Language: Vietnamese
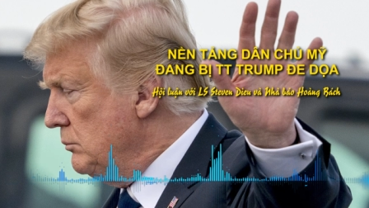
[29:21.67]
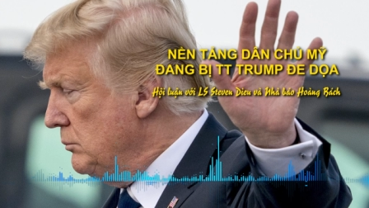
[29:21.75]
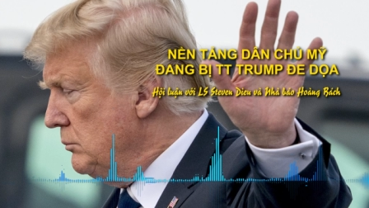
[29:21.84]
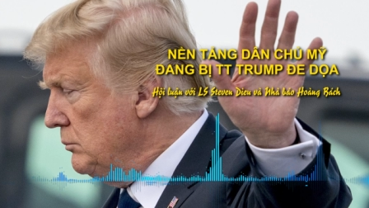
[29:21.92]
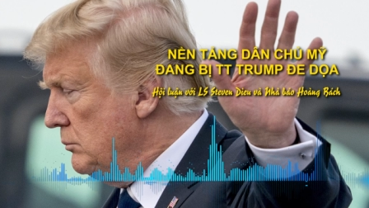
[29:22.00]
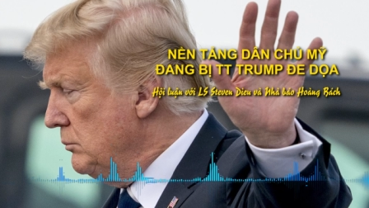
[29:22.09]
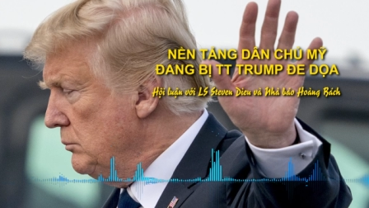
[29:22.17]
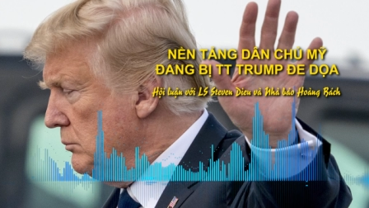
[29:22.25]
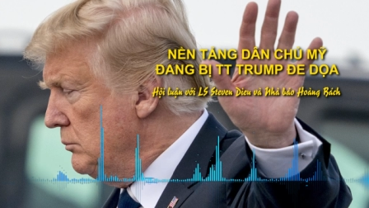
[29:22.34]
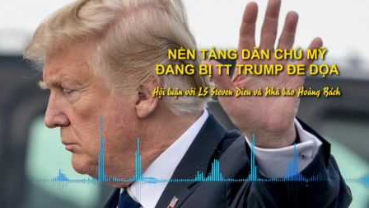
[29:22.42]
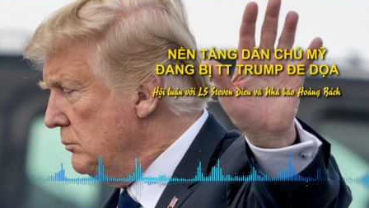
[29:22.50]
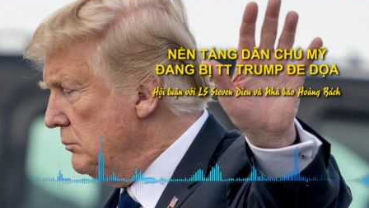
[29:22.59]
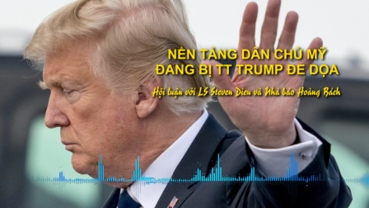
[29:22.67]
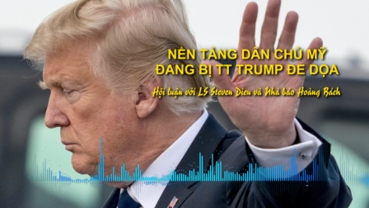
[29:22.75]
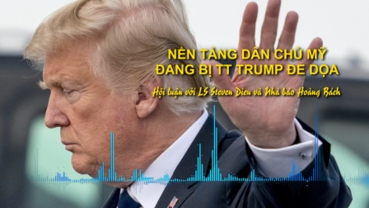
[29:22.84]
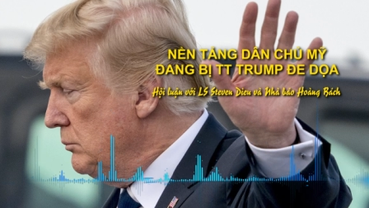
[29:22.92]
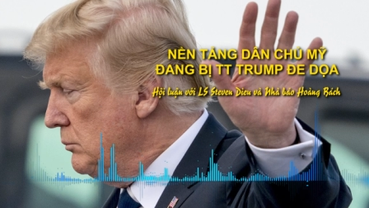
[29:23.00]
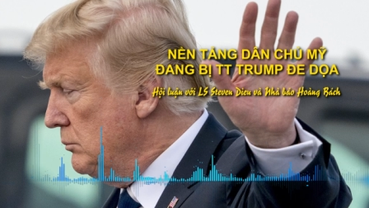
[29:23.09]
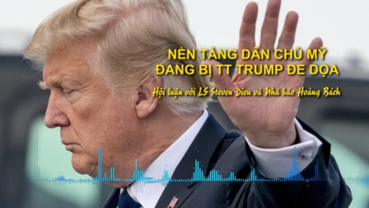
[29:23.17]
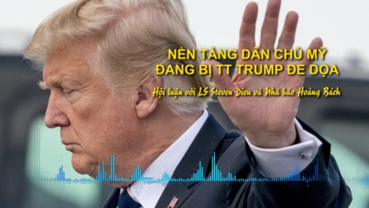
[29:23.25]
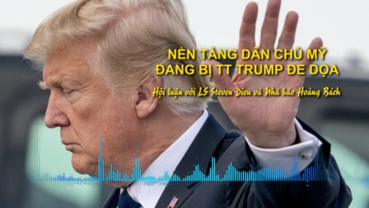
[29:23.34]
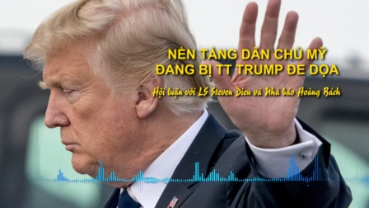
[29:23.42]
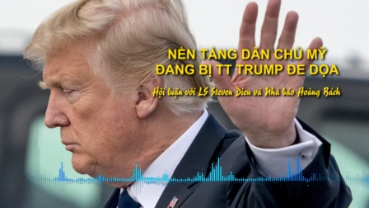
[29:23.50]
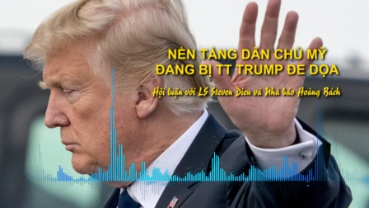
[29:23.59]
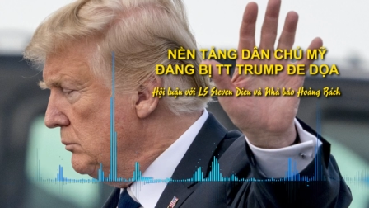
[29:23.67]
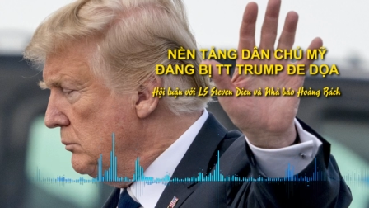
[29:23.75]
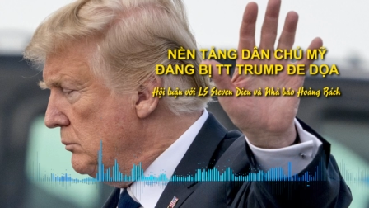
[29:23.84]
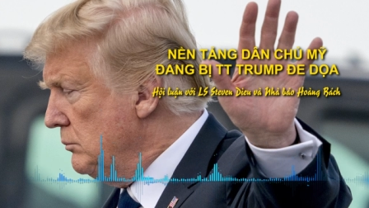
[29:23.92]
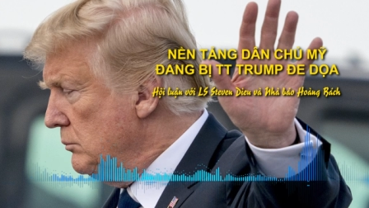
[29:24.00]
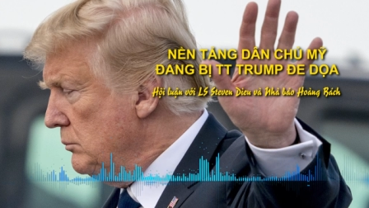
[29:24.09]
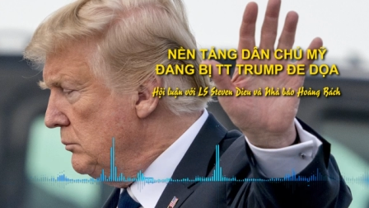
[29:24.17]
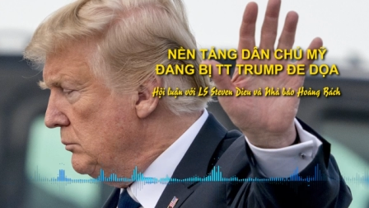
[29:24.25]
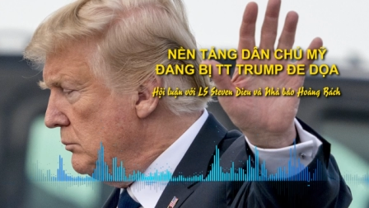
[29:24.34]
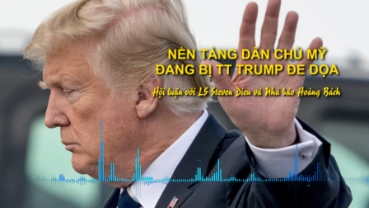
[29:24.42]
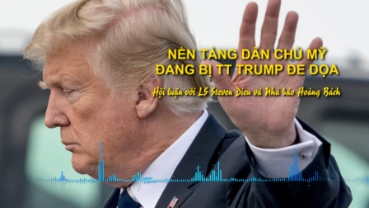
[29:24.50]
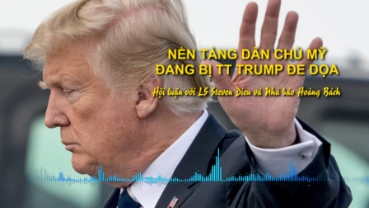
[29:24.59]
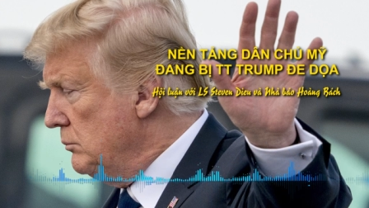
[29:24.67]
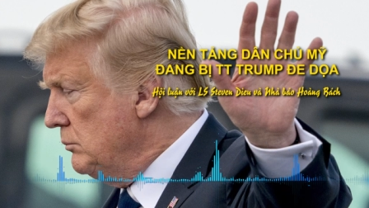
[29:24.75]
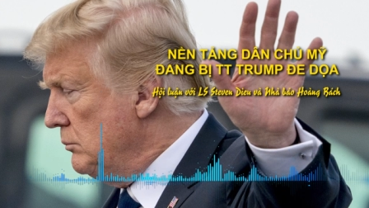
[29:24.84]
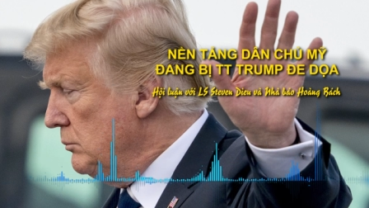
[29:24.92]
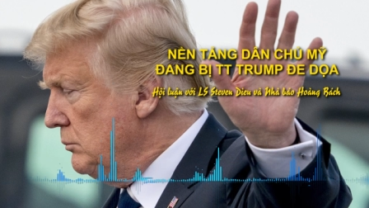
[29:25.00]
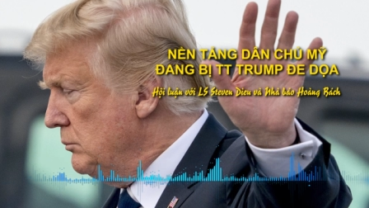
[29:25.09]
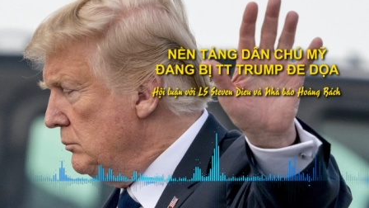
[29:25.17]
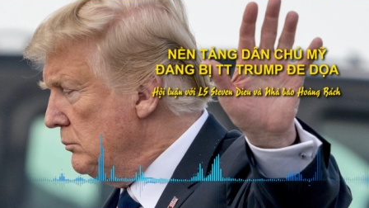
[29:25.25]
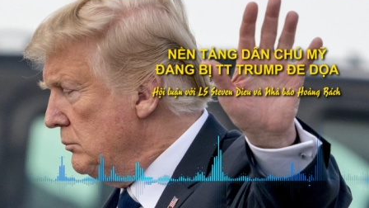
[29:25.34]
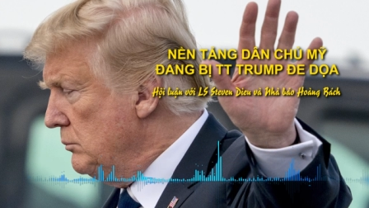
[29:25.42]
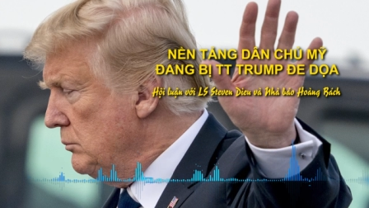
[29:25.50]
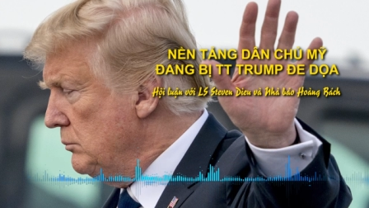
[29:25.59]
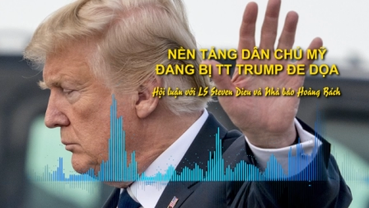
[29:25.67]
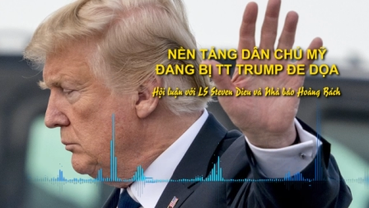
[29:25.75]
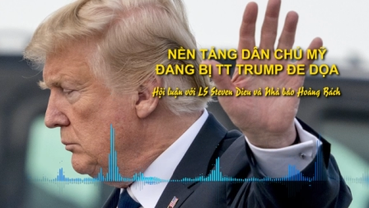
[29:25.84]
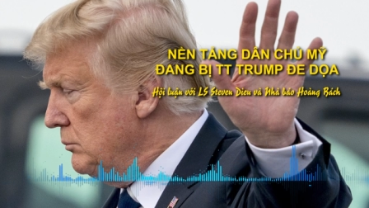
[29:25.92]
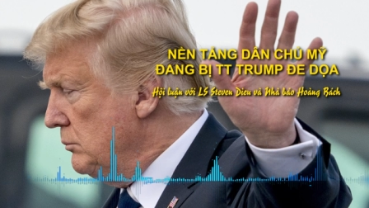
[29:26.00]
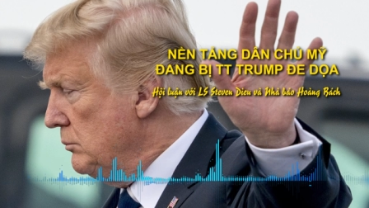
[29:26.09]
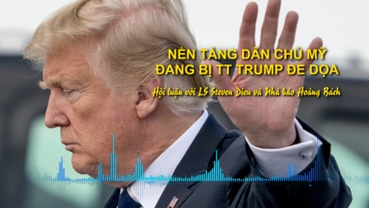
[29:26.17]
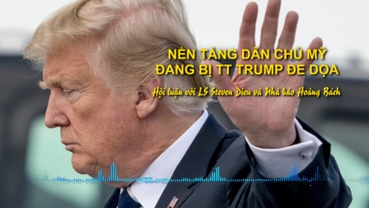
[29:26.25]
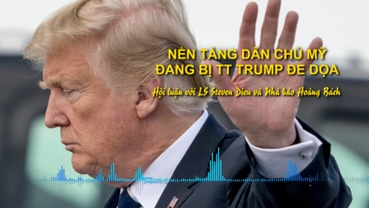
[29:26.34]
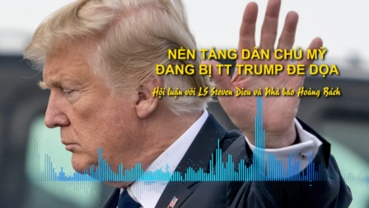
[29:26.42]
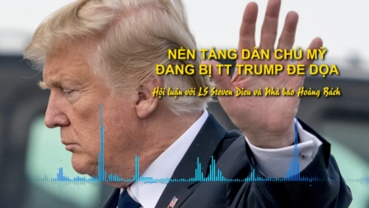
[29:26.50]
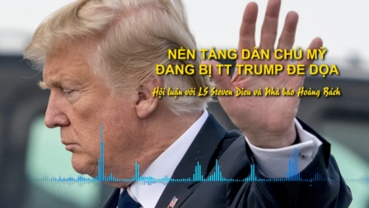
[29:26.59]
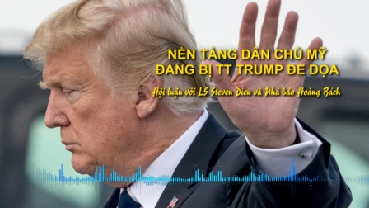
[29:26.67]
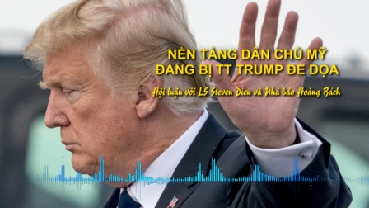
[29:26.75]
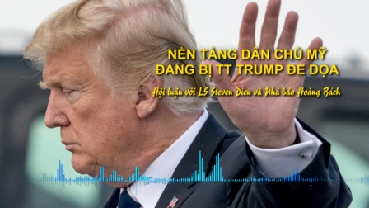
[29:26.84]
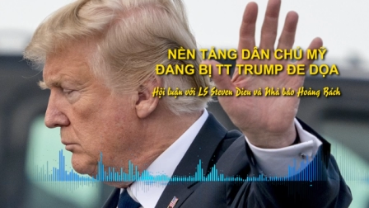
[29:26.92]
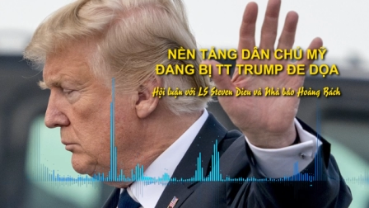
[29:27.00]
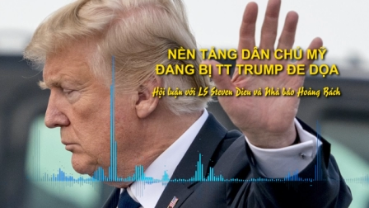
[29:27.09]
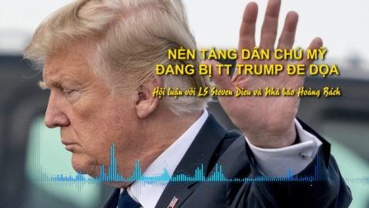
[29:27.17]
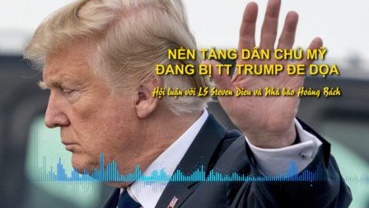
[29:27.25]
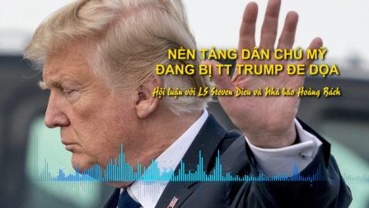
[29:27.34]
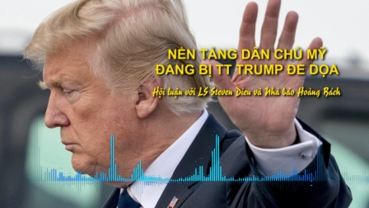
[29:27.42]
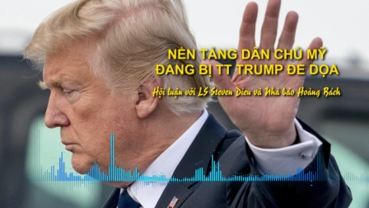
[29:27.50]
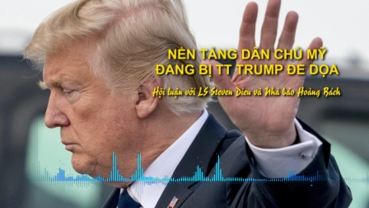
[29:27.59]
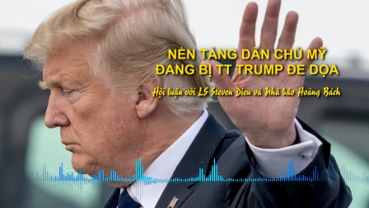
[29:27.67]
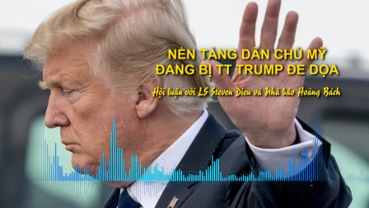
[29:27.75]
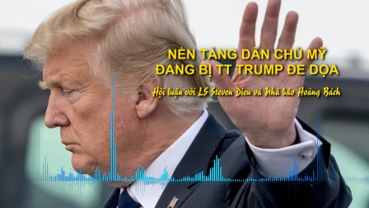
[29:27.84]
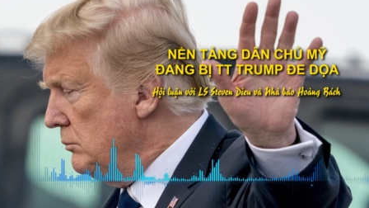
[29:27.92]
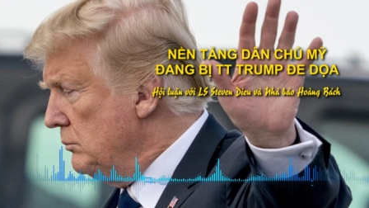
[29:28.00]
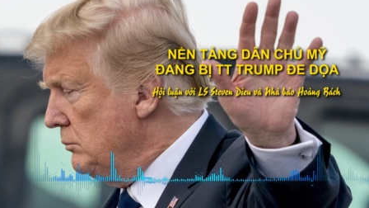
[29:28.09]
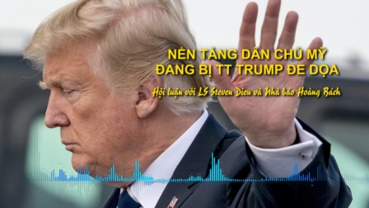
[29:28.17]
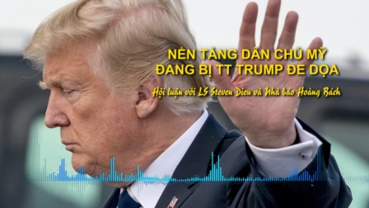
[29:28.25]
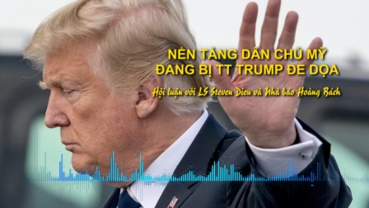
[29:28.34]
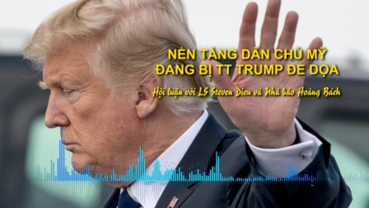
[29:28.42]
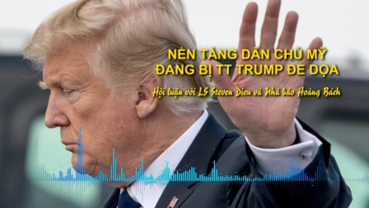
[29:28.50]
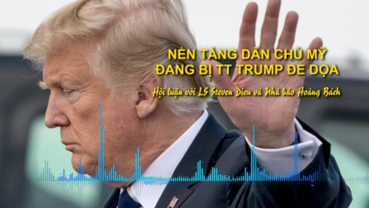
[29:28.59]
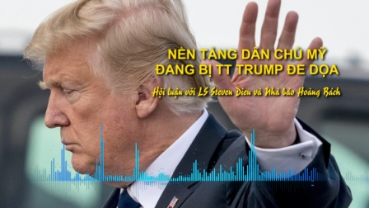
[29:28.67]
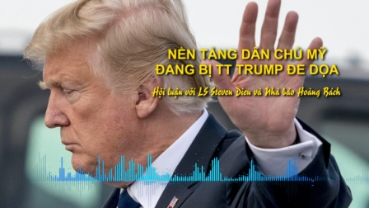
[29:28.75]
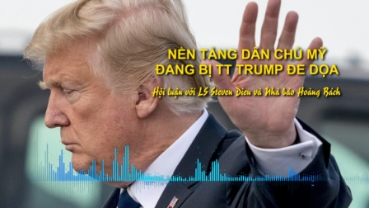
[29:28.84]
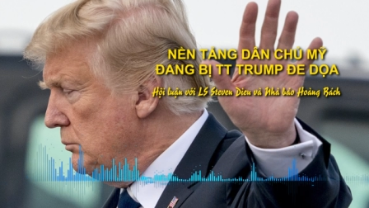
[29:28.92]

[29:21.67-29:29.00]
uh, mới vừa thông qua và được cái chữ ký của tổng thống Trump đó Ờ, lấy cái tên là cái đạo luật John McCain.